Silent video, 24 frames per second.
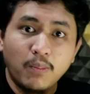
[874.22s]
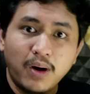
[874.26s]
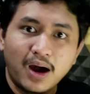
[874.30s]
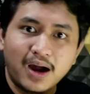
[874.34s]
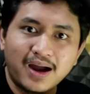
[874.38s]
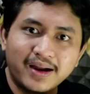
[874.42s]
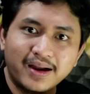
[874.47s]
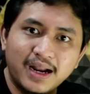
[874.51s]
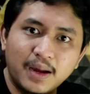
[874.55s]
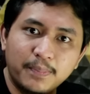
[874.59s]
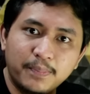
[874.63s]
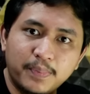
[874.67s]

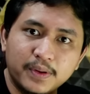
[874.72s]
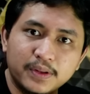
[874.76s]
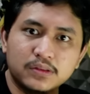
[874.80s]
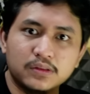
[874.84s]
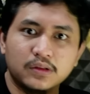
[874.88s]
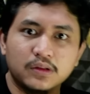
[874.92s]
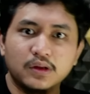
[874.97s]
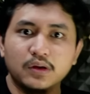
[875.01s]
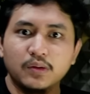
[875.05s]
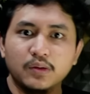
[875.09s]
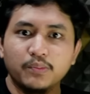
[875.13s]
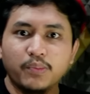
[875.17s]
bahkan dapat
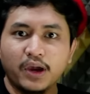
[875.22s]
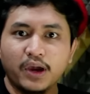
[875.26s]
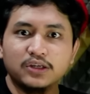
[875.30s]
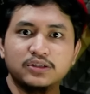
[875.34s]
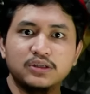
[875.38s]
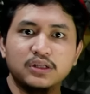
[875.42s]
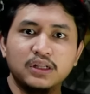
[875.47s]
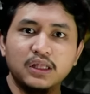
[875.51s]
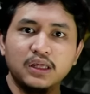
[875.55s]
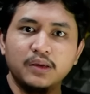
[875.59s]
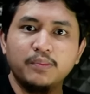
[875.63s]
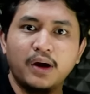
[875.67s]

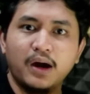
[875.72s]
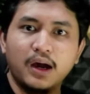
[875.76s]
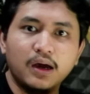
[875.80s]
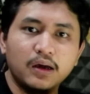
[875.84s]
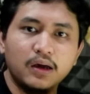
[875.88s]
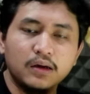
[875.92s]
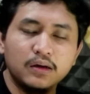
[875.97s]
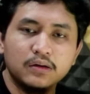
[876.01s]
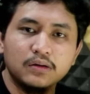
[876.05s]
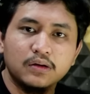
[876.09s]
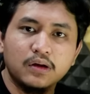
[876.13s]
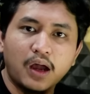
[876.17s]
PS5
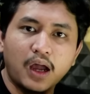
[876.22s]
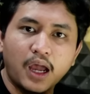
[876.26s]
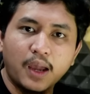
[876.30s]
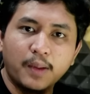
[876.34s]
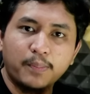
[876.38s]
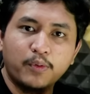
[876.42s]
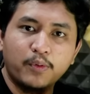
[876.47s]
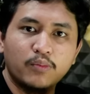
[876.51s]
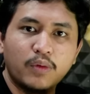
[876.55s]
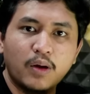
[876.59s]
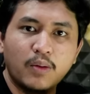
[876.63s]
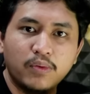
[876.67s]

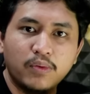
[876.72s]
iPhone